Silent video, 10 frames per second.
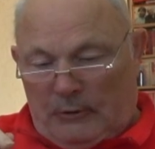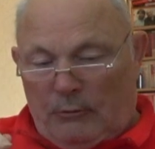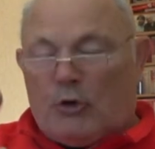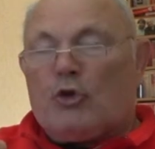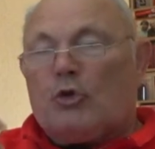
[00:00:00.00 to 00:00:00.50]

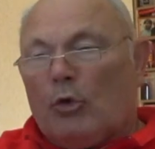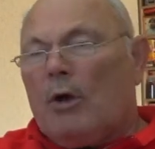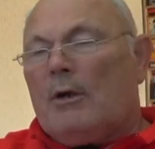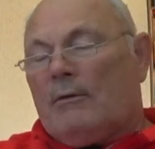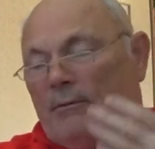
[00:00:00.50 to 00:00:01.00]
Вот
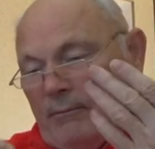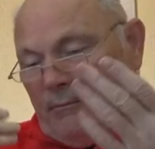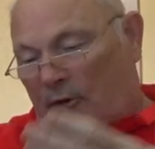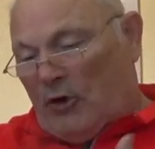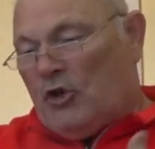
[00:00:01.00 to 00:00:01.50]
что
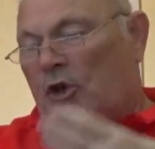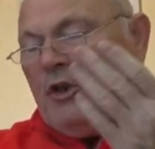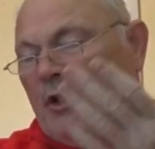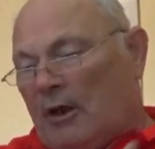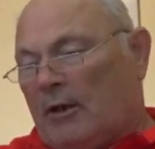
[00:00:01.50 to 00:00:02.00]
в
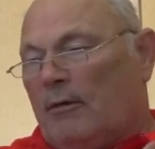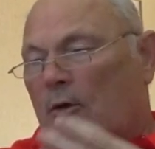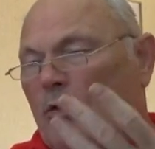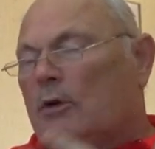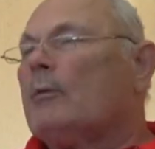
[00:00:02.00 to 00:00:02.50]
течение
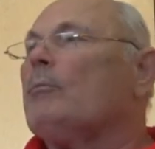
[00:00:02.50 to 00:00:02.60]
этого года